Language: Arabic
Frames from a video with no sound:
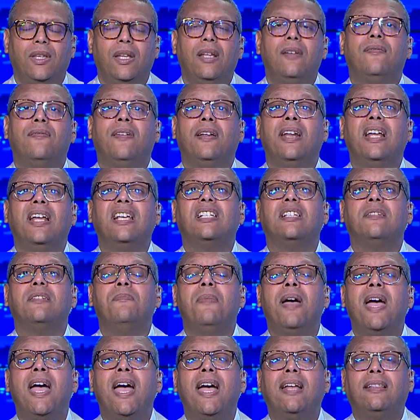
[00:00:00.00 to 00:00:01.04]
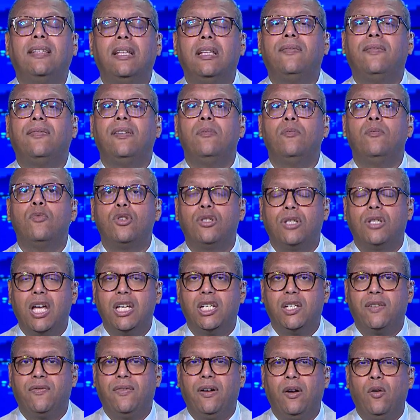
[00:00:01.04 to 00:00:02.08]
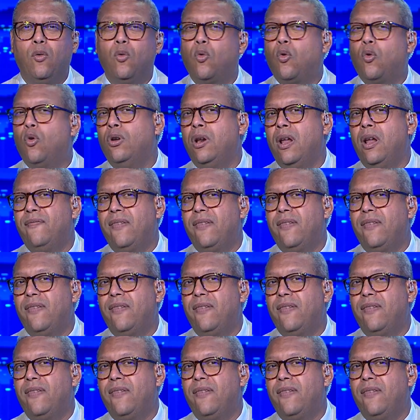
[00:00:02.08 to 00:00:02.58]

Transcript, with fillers: فالناس ماتت في المستشفى وكنا